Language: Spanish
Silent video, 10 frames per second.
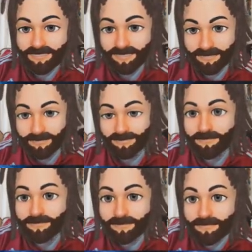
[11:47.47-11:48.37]
Pero
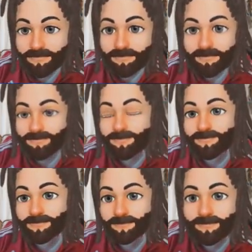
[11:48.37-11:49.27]
no, no,
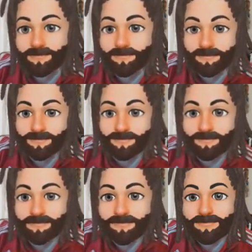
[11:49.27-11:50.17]

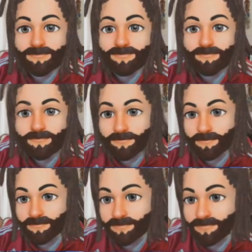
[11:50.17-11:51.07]
no sigue la
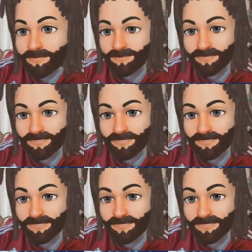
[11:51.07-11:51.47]
acción.